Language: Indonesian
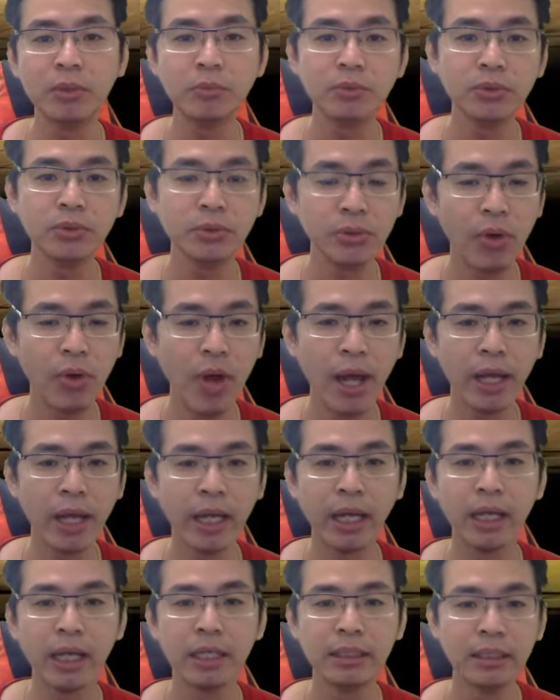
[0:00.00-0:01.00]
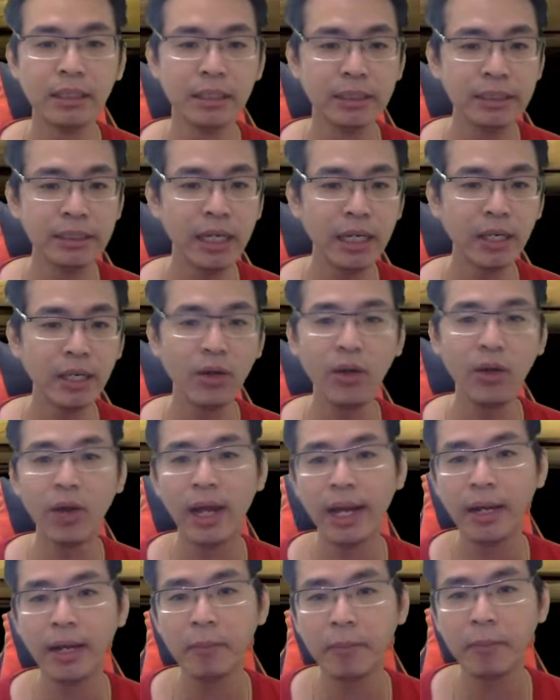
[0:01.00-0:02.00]
musuh doang ya. Jadi kalau
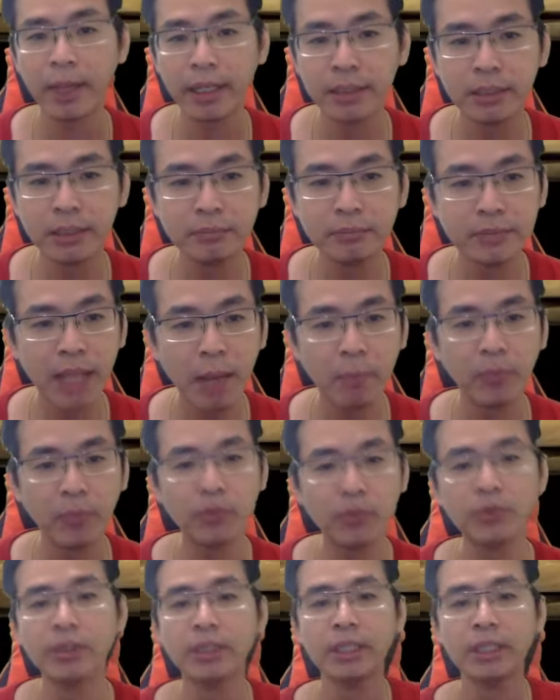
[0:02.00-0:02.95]
kalian pakai tim capung,